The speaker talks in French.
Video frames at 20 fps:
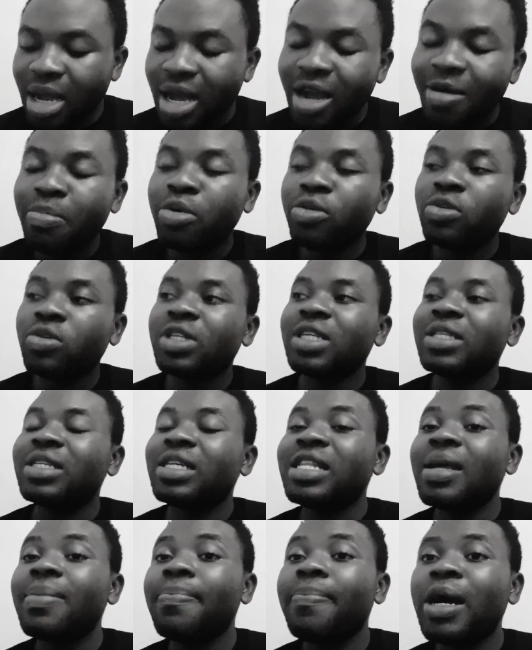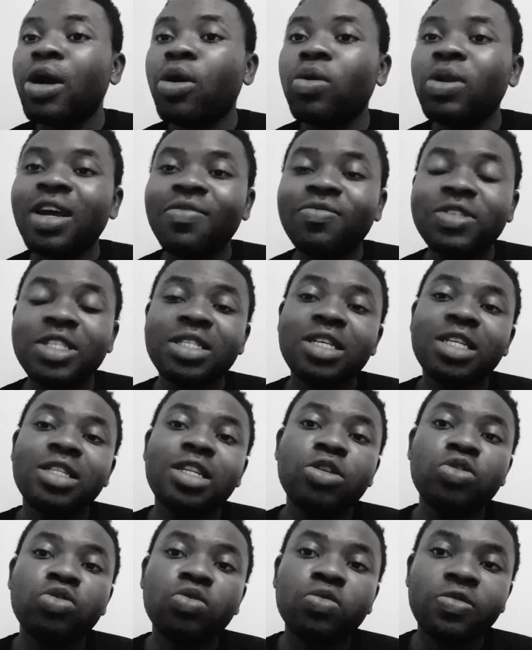en prononçant certaines paroles, en faisant
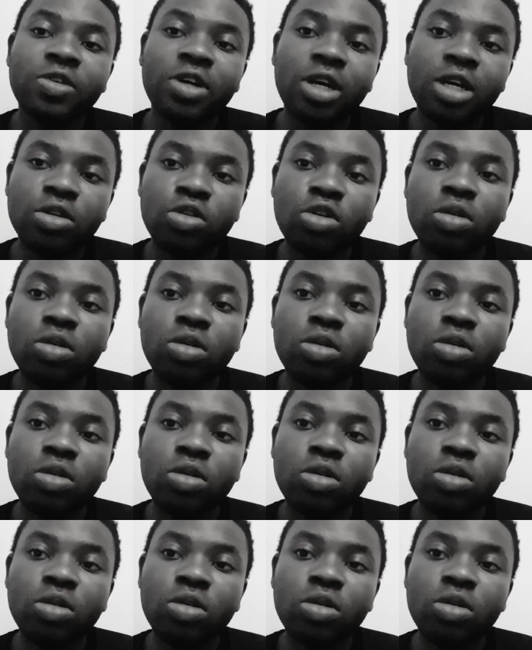certaines offrandes,